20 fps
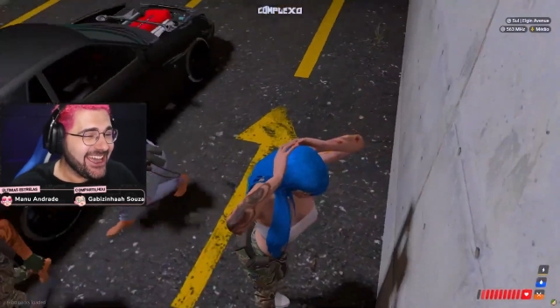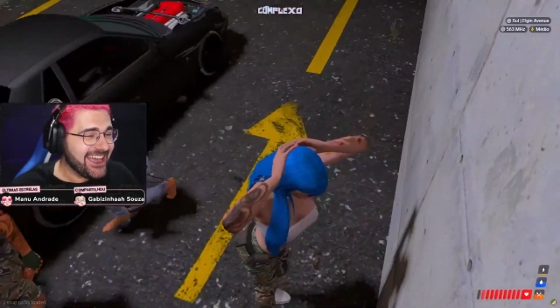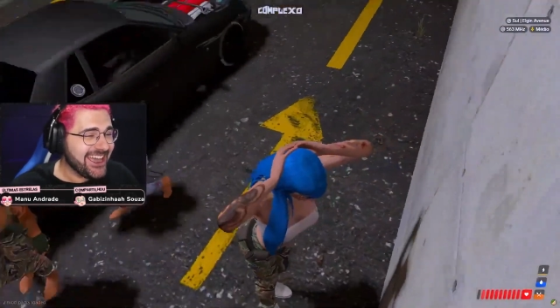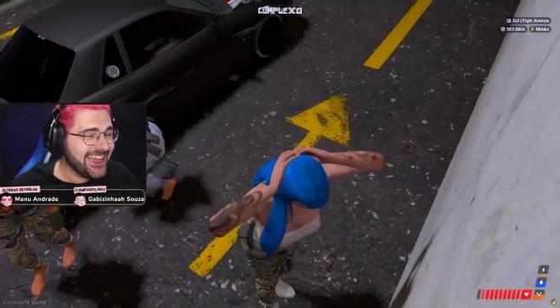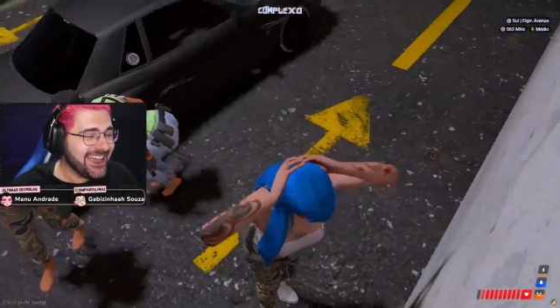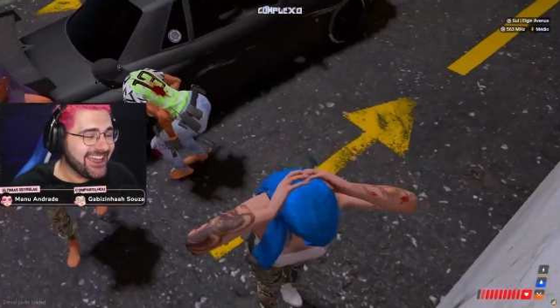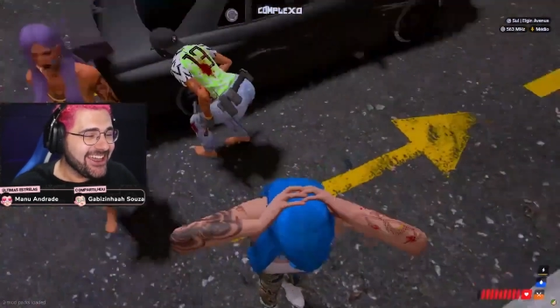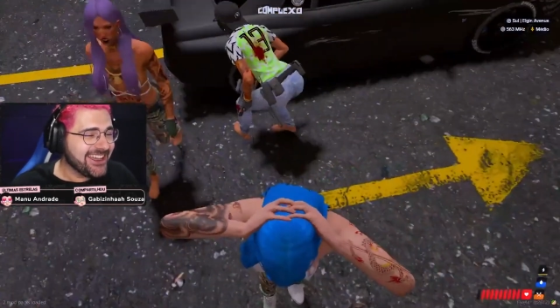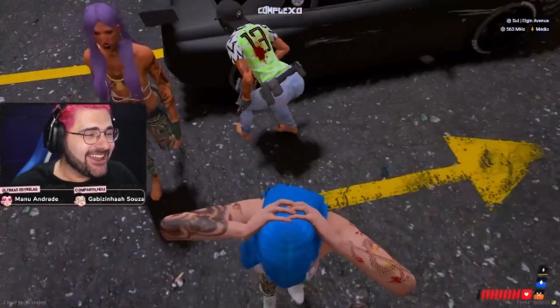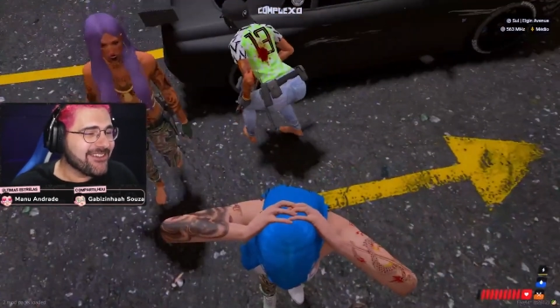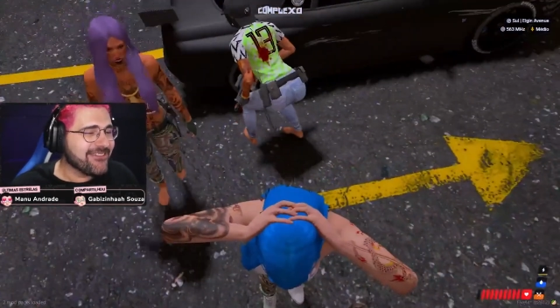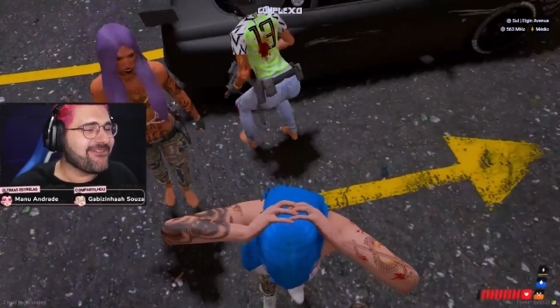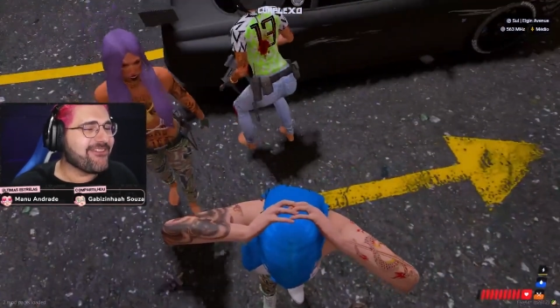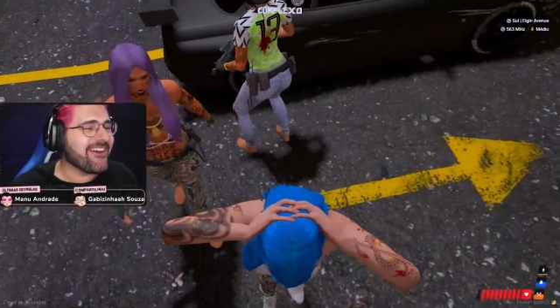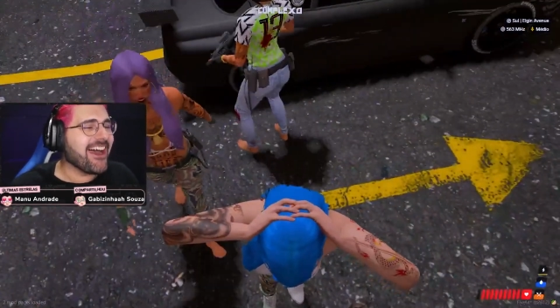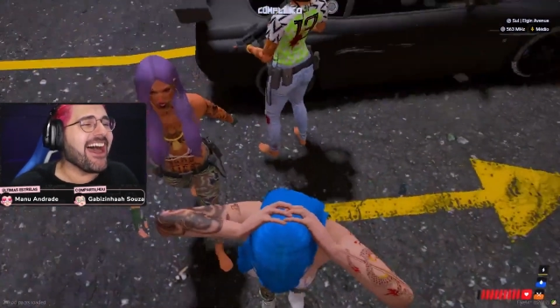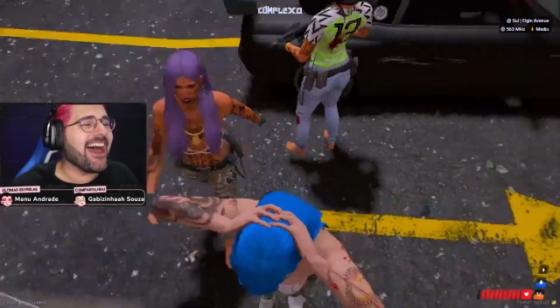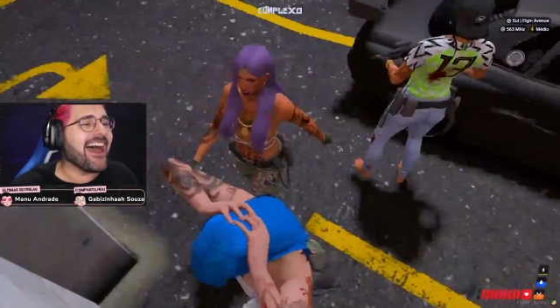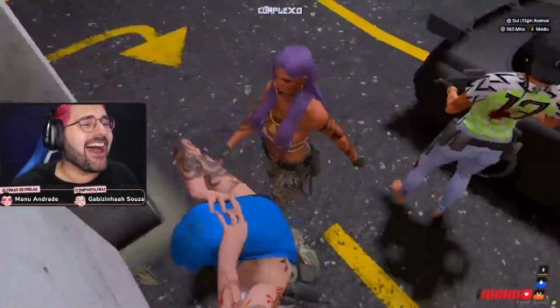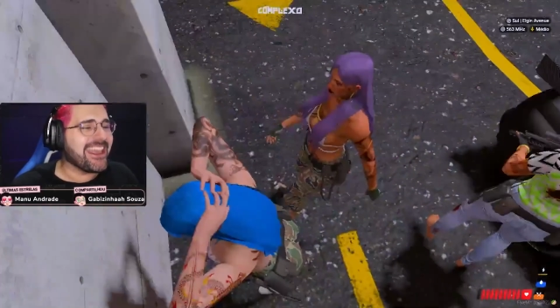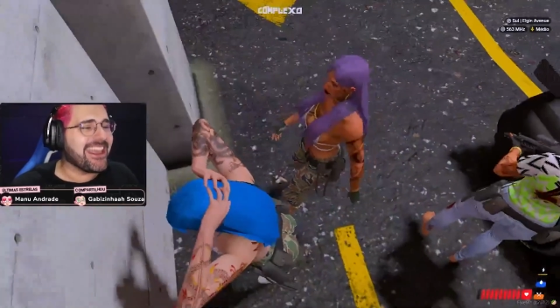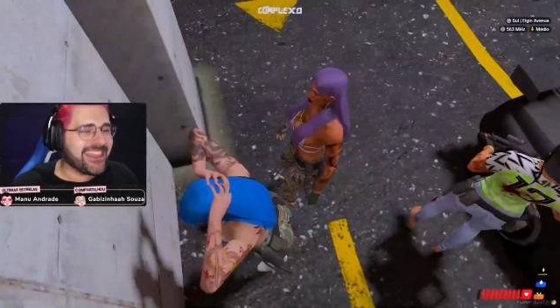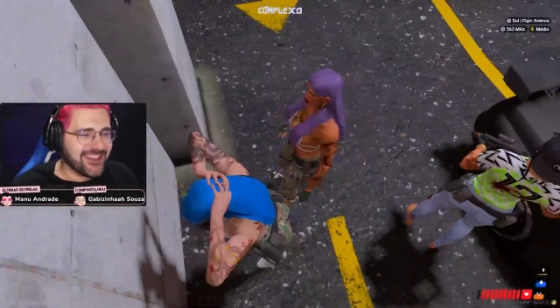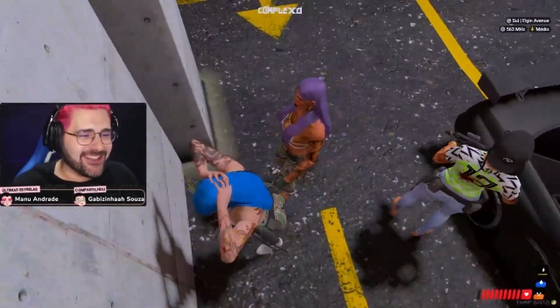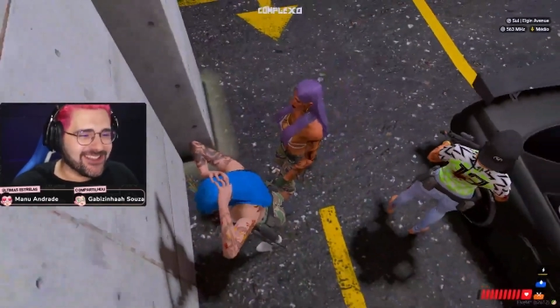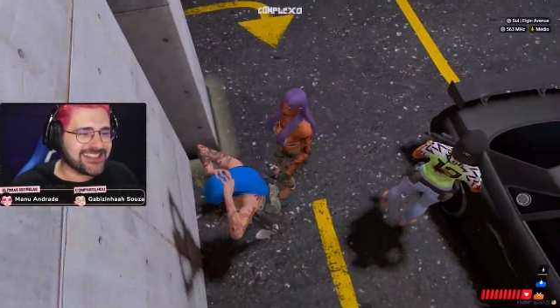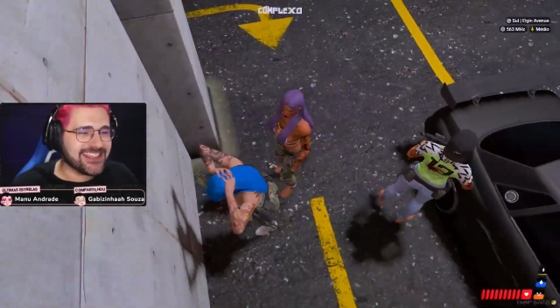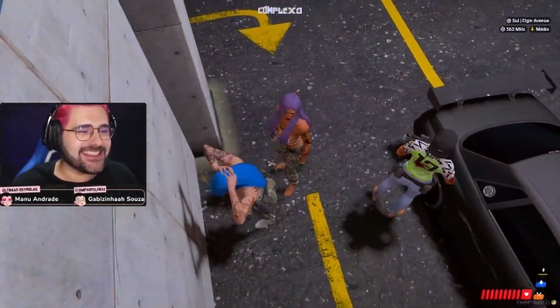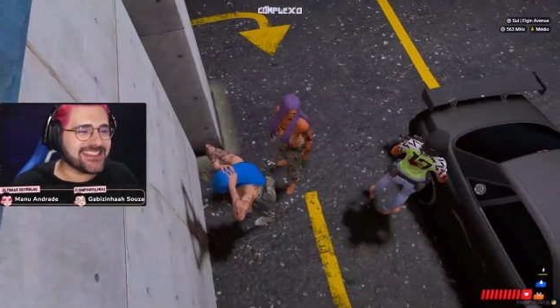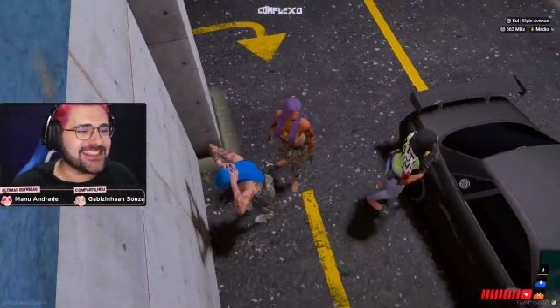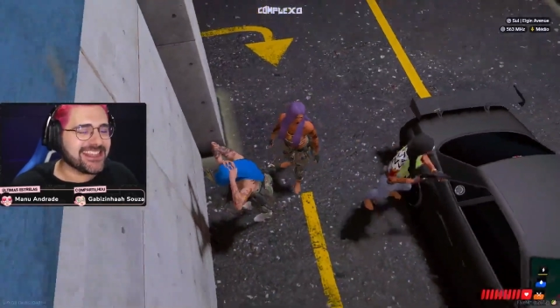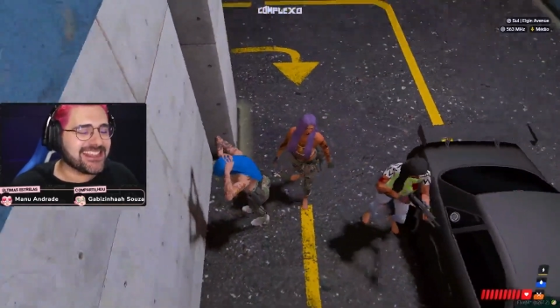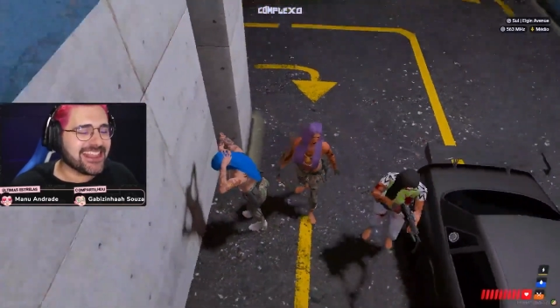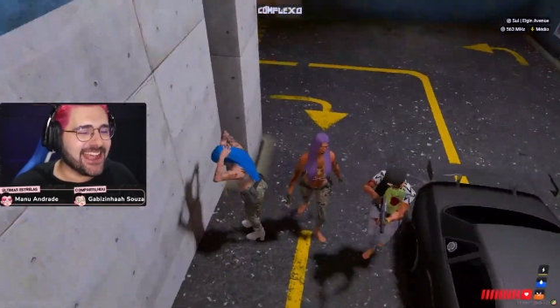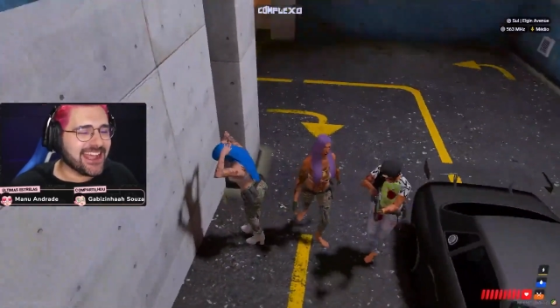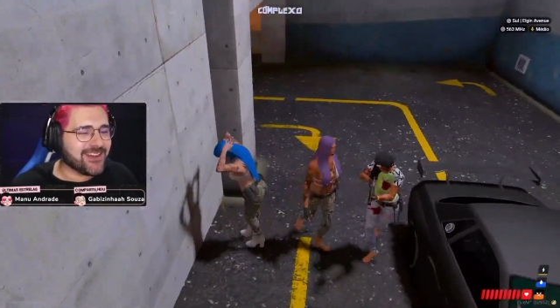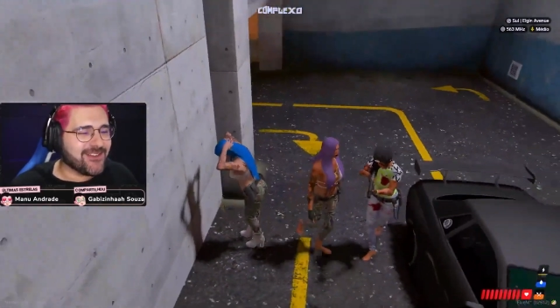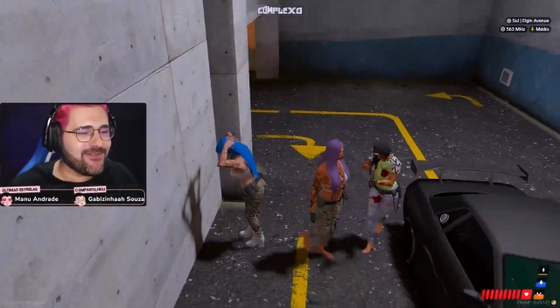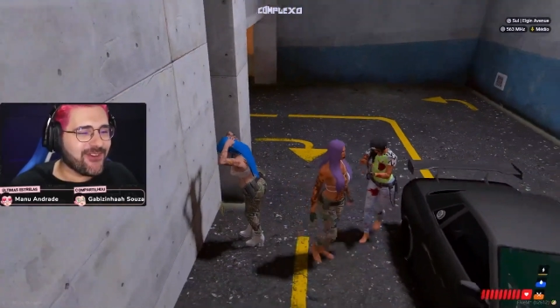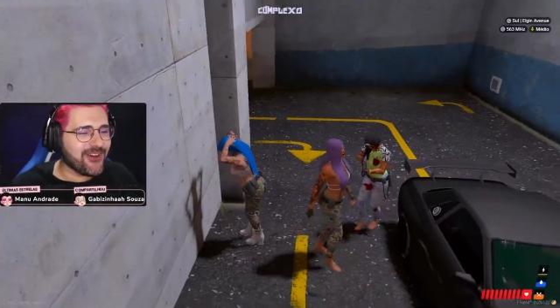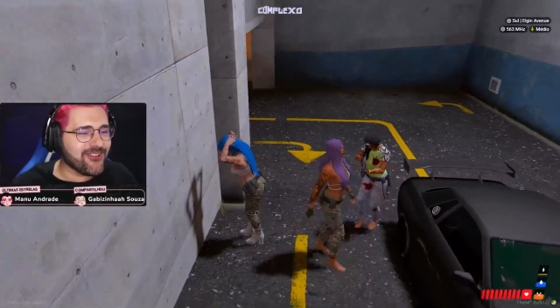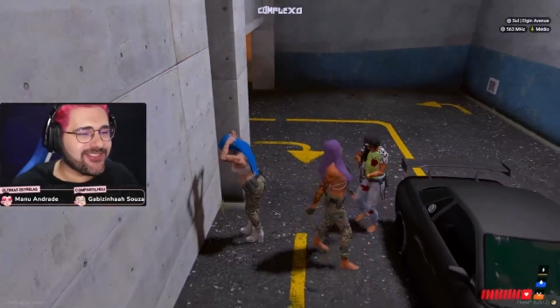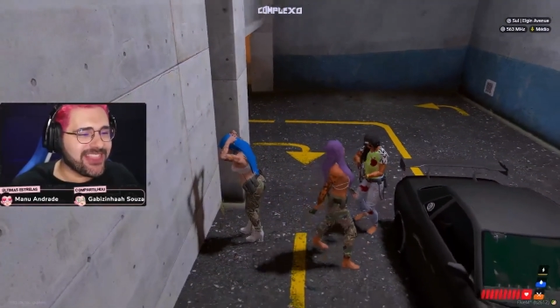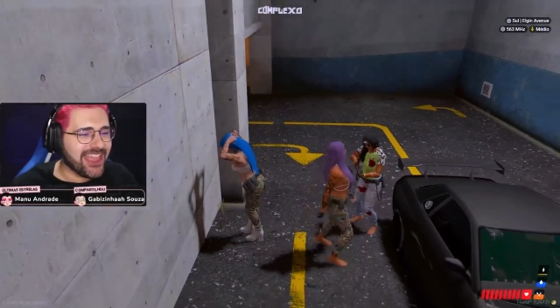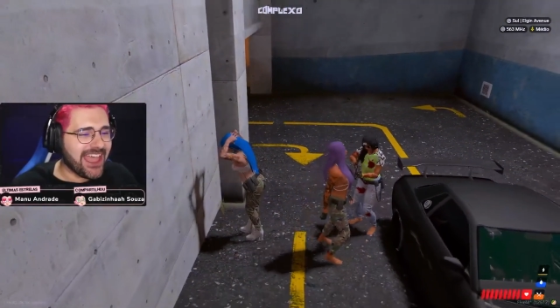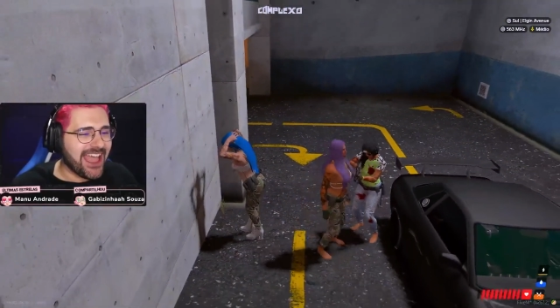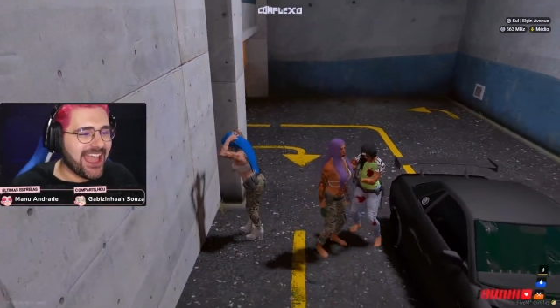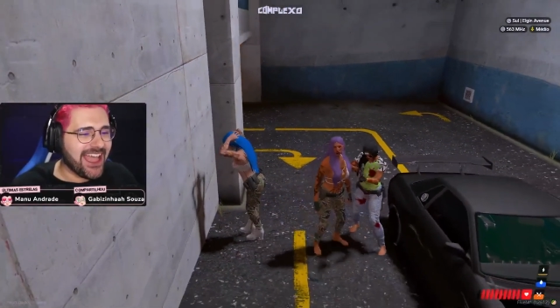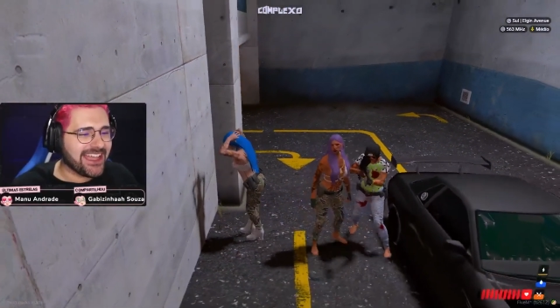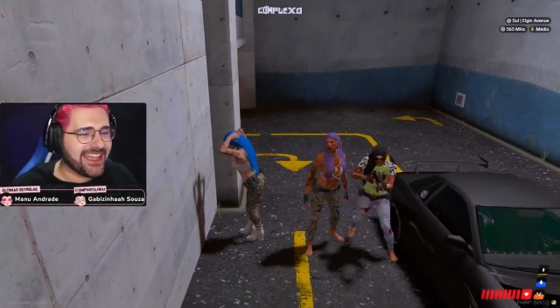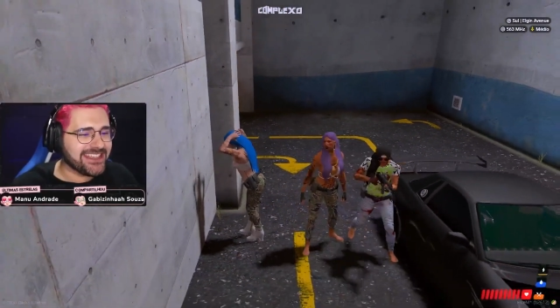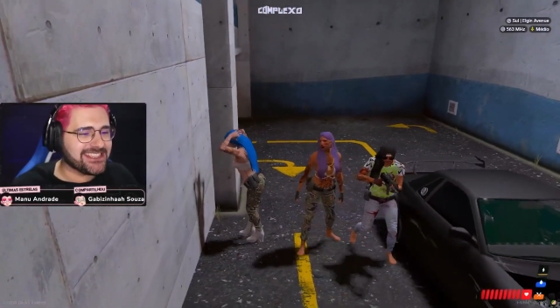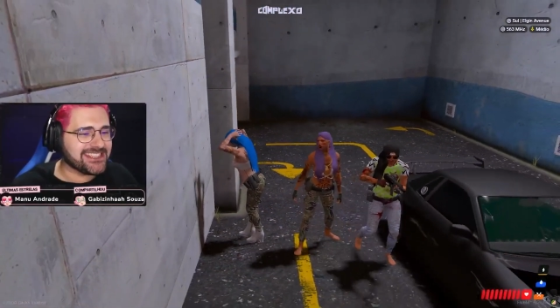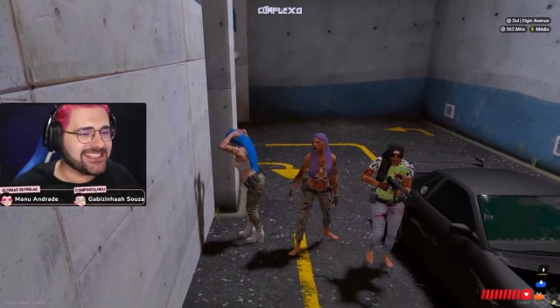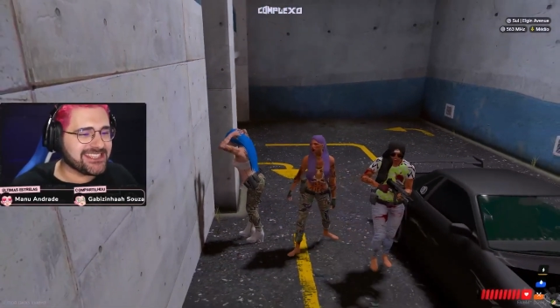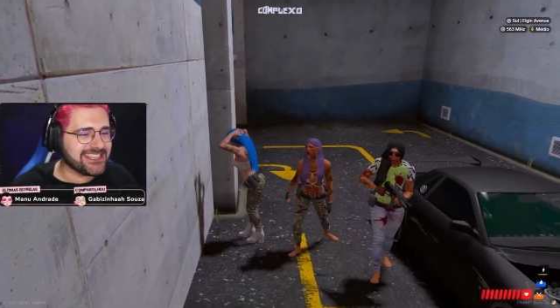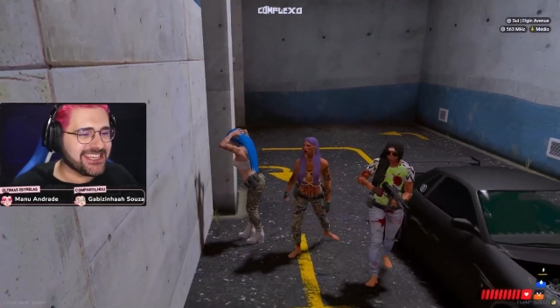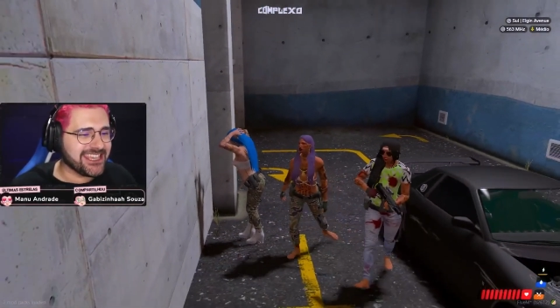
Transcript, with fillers: disso. Não. Né? Vai, que eu sei que você tá com vontade, Tis.